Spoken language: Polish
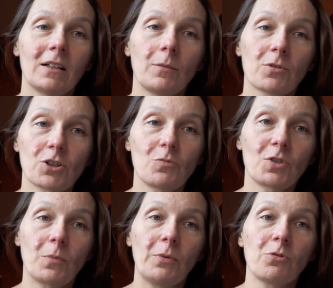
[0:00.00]
bo żeśmy
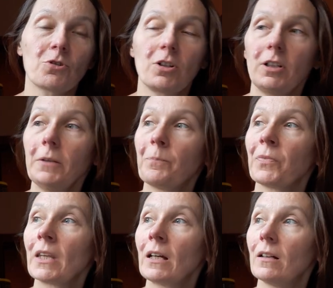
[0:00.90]
się połączyli.
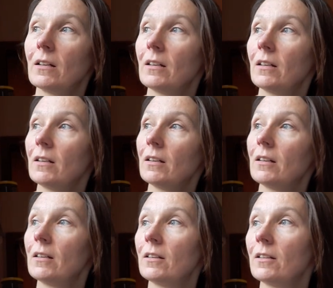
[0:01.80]

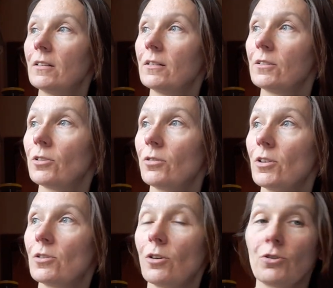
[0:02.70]
E, to
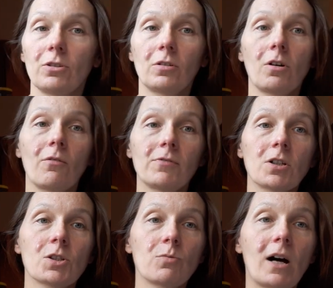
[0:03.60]
jest, dochodzi do tego
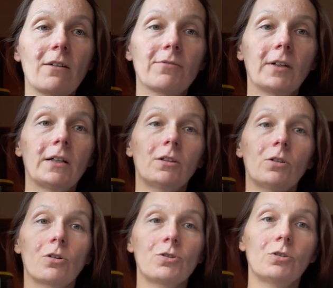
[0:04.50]
Wrocław,
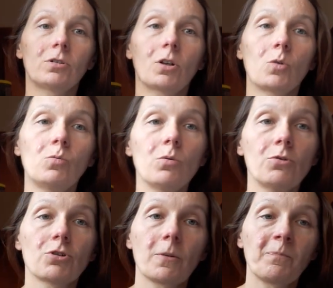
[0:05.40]
dochodzi do tego
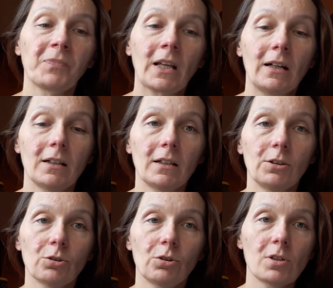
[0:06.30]
Łódź. E,
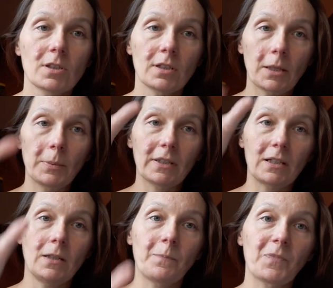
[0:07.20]
no to jest jakby
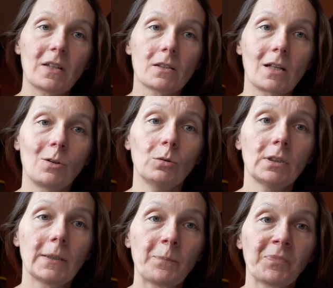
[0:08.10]
taki
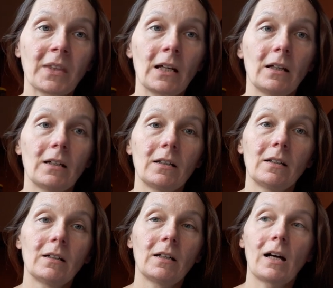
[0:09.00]
zachód,
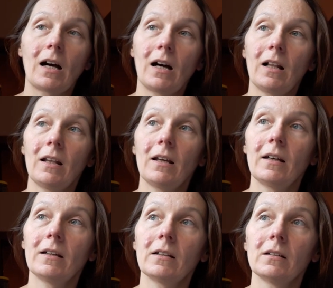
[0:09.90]

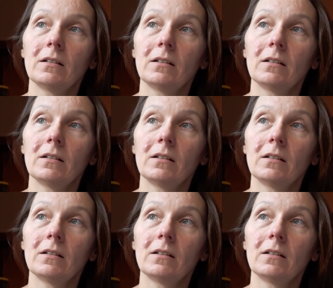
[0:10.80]
ale,